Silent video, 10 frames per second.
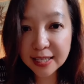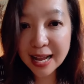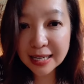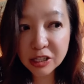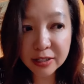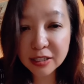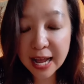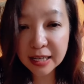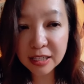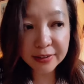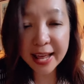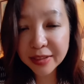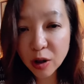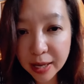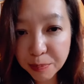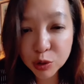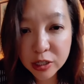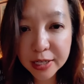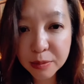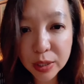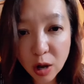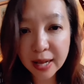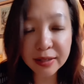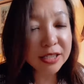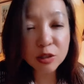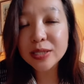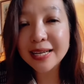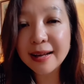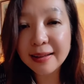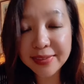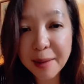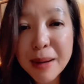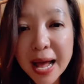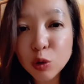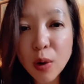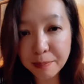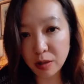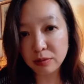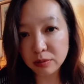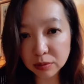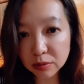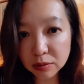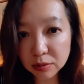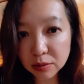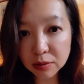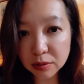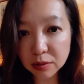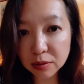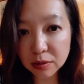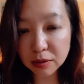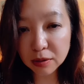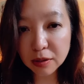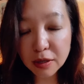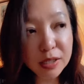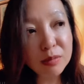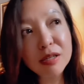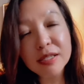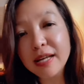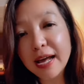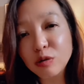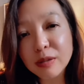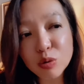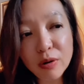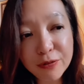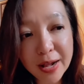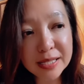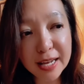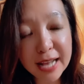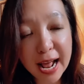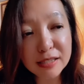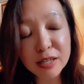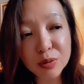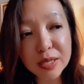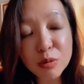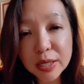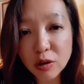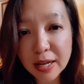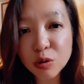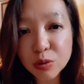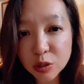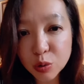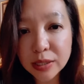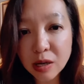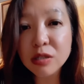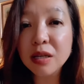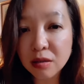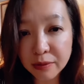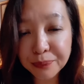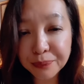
大利人的这个案例上，难道也不是一目了然的？这个东西很难判断吗？嗯，为什么直到现在还有这么多反贼拿这种一目了然的东西去混淆视听呢？